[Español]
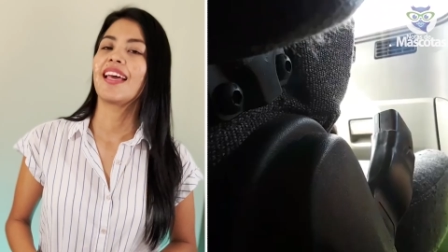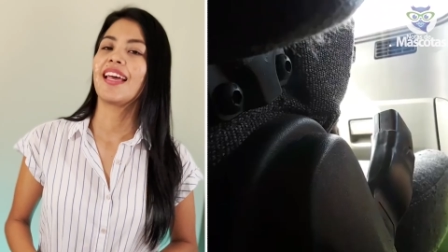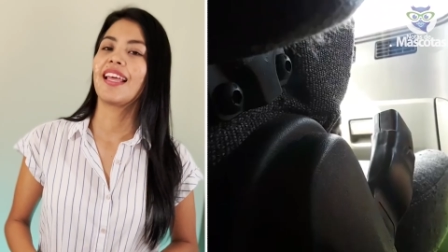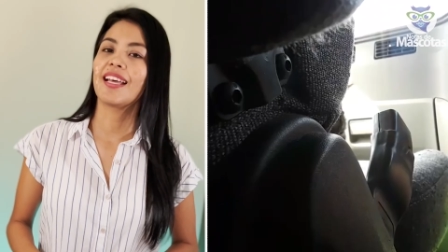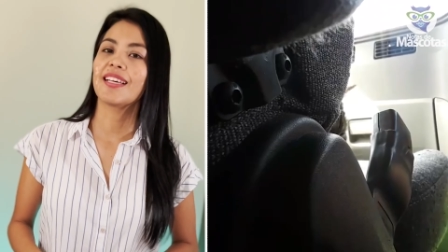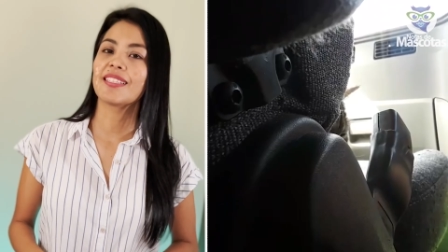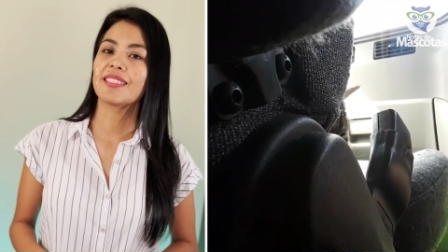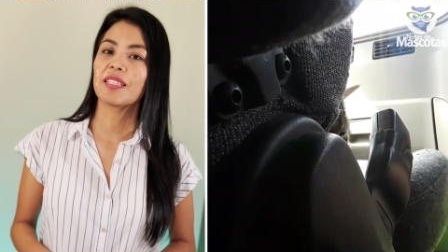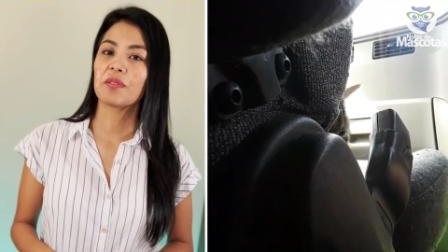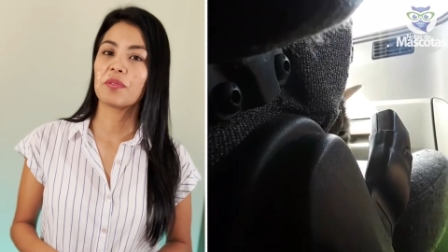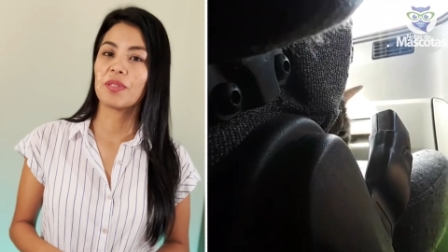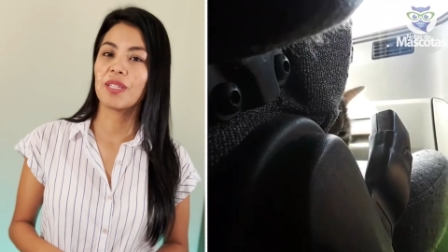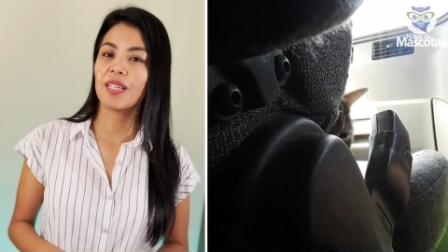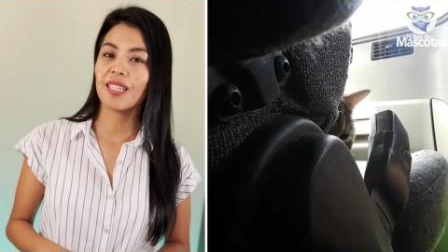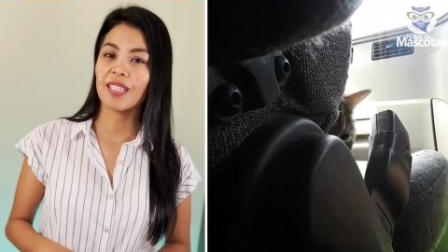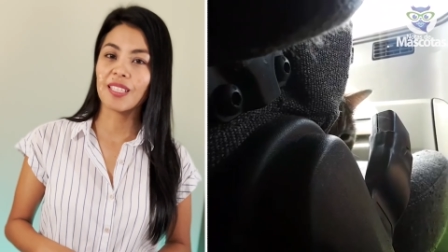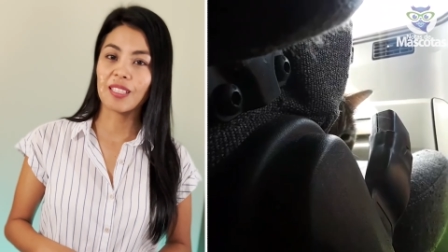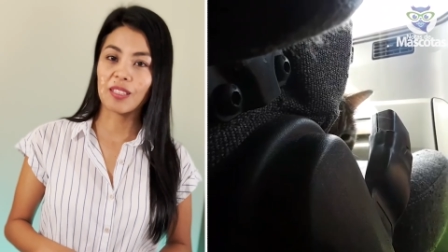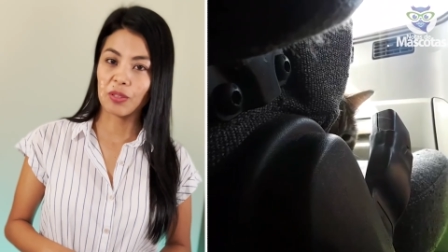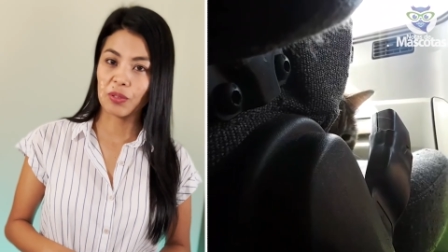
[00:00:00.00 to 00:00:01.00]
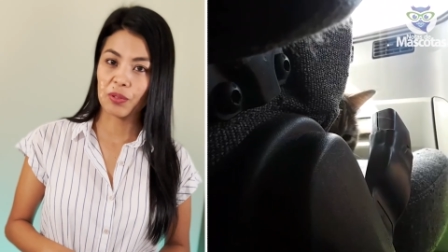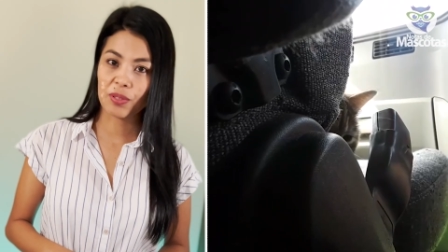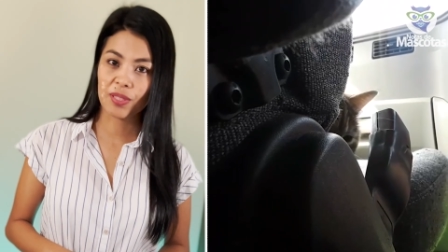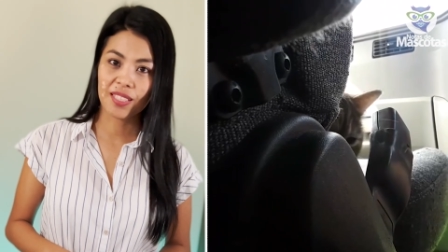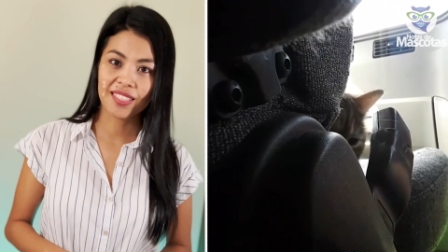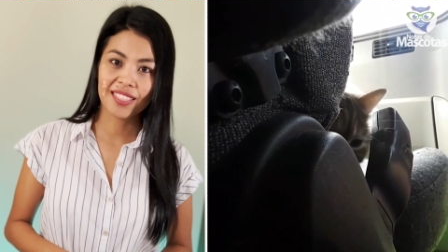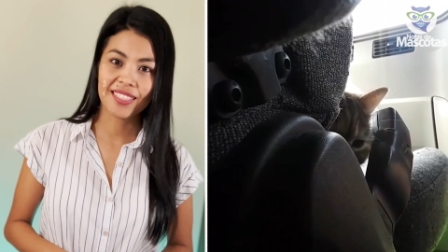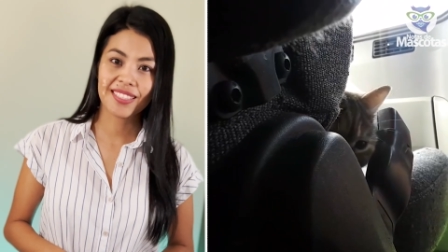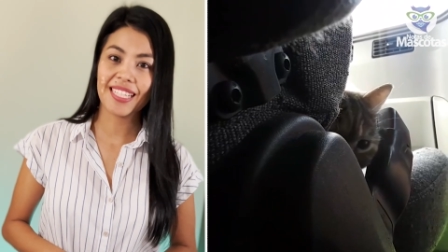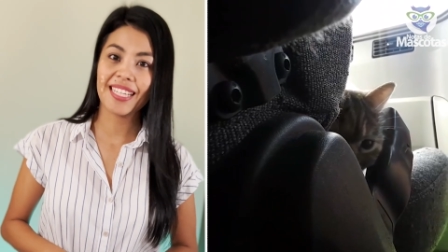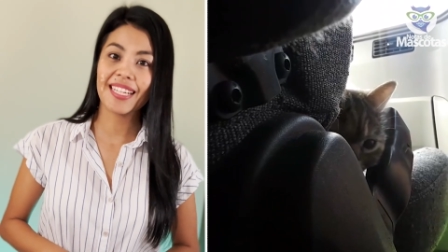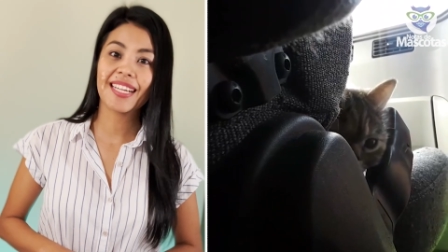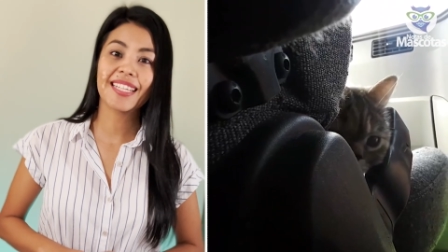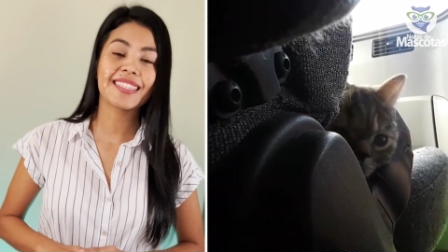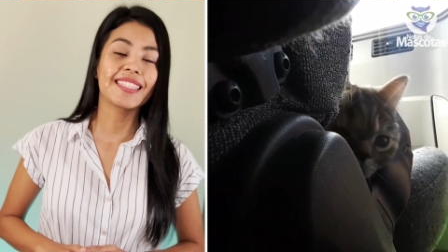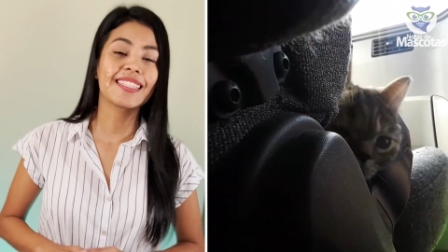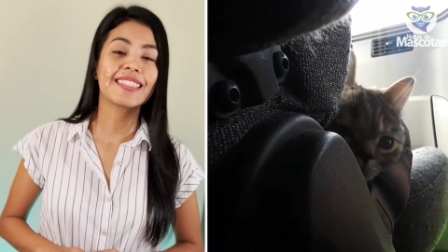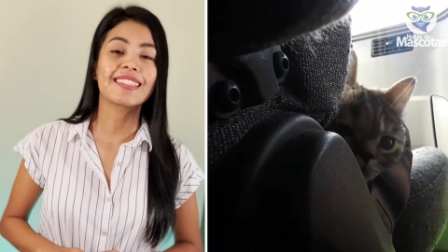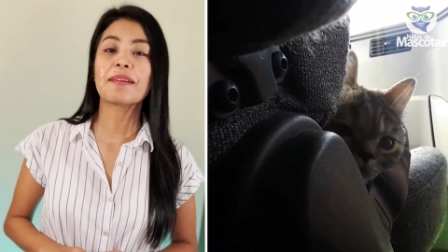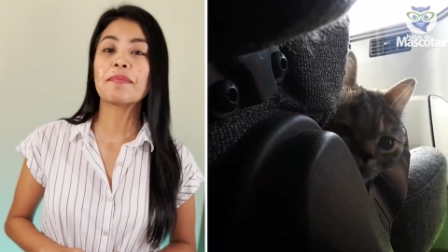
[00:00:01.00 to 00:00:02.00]
Él asegura que Tora es la
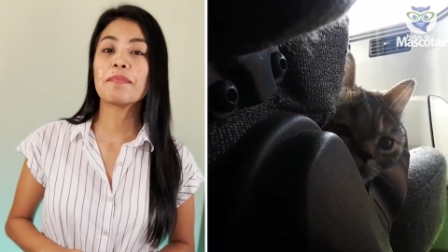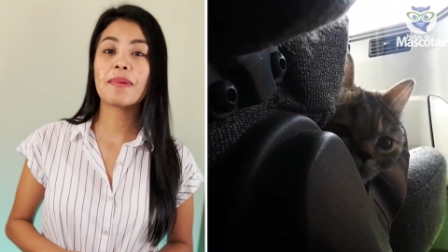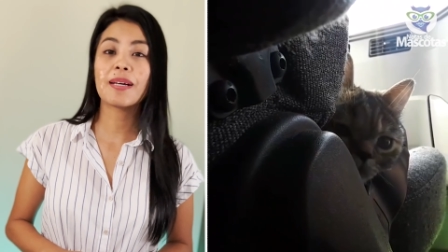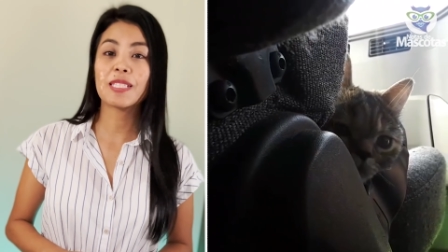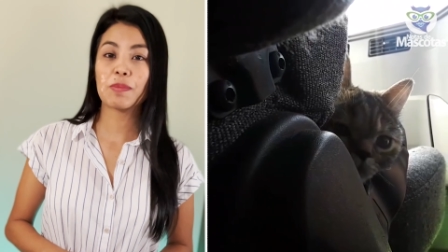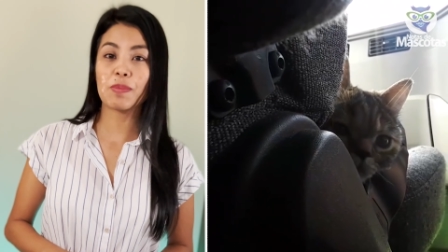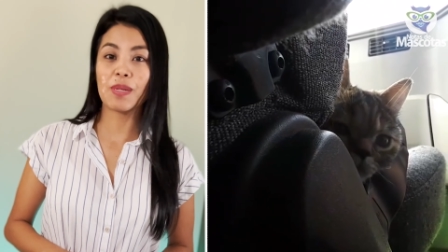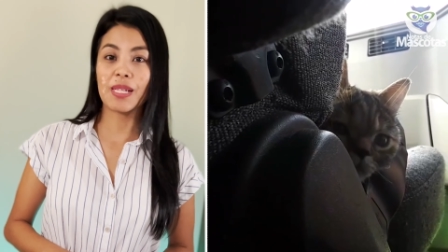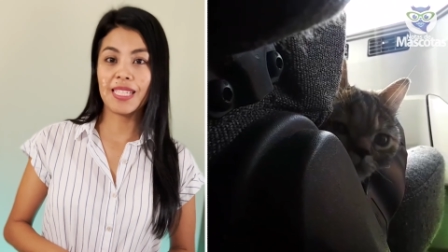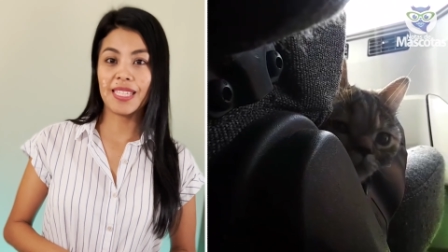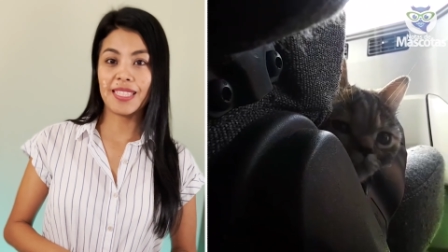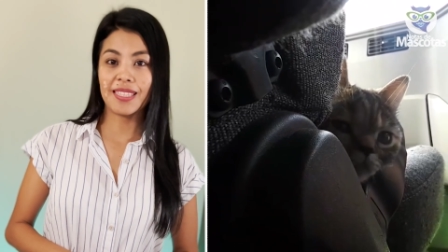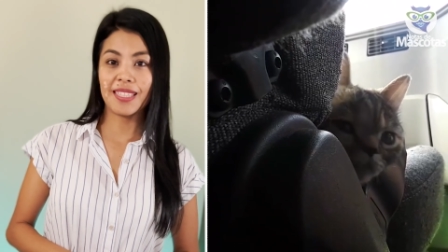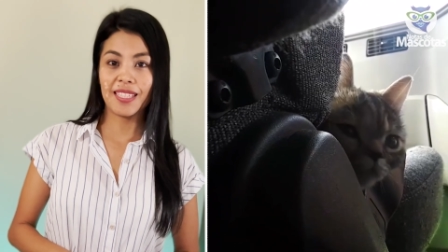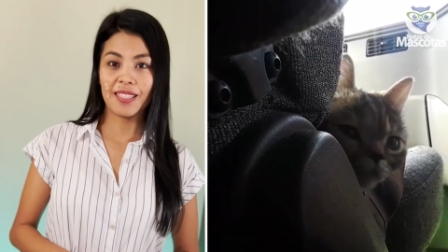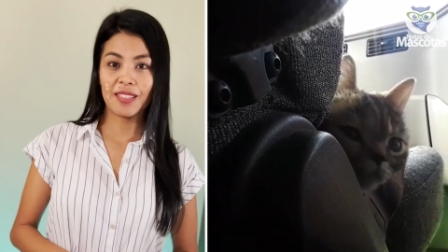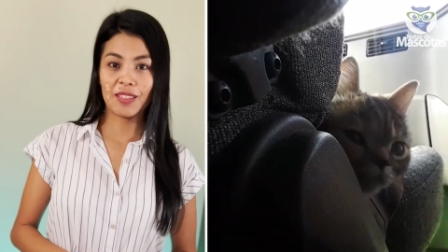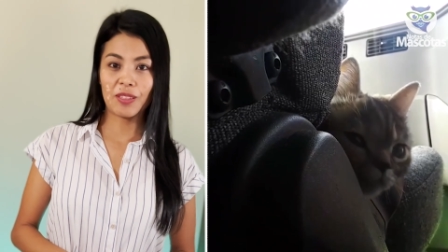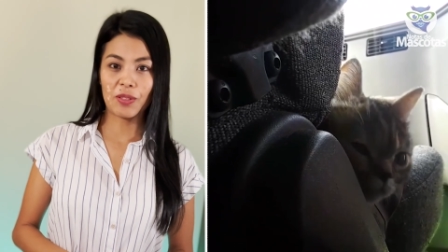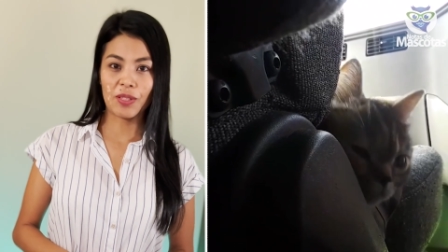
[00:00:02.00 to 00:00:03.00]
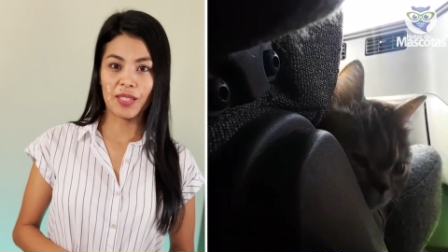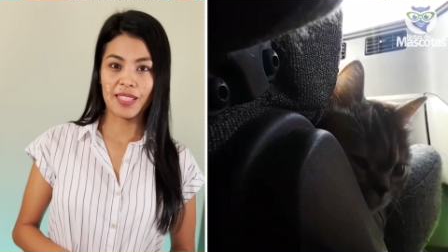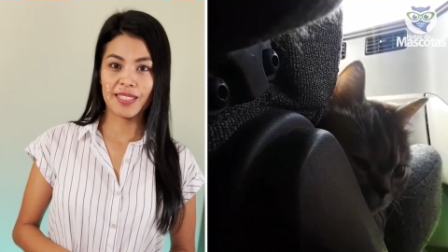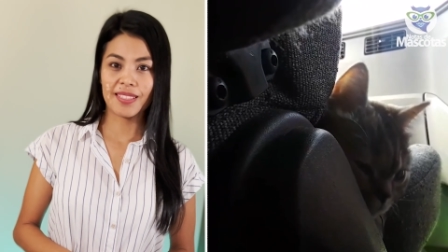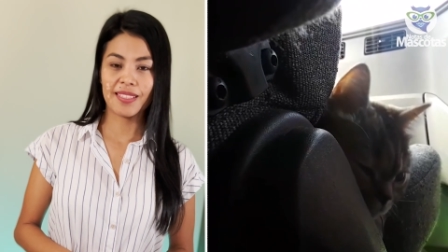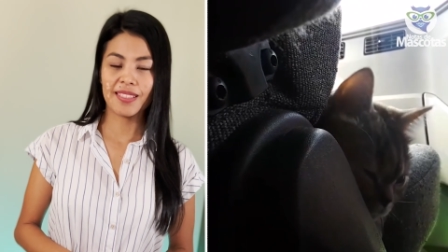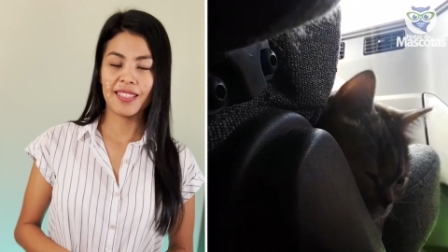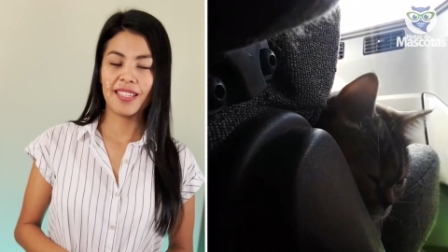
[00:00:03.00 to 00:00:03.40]
gatita más valiente de todas.